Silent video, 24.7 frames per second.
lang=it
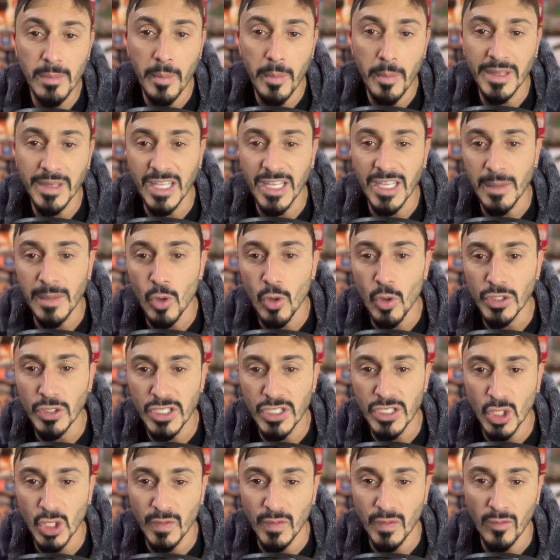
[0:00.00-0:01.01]
a mente che molti
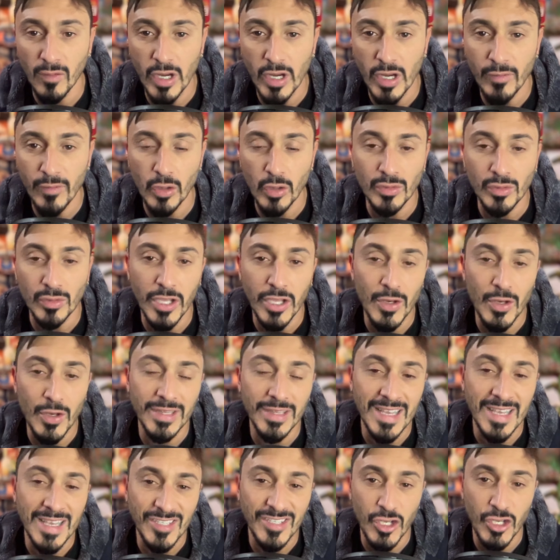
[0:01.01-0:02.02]
sono favorevoli a un taglio di
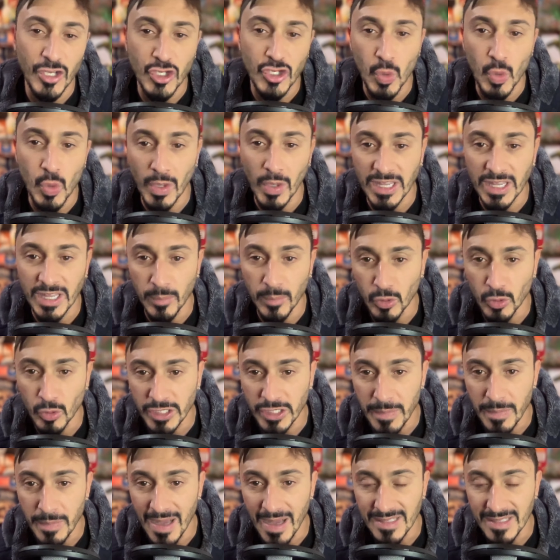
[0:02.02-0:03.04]
tassi di 50
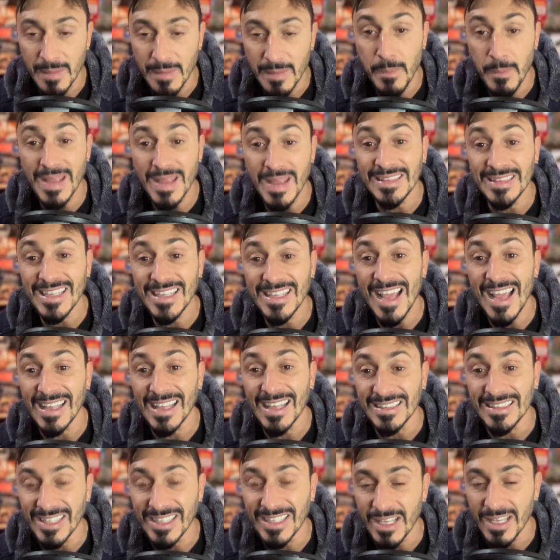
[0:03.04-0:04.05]
punti base, mentre
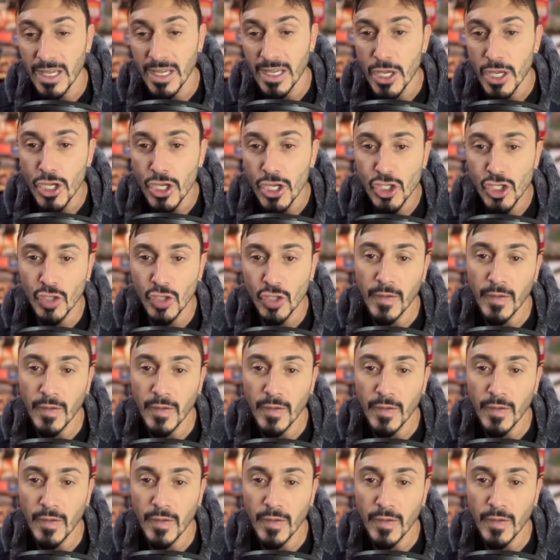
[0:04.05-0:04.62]
altri sono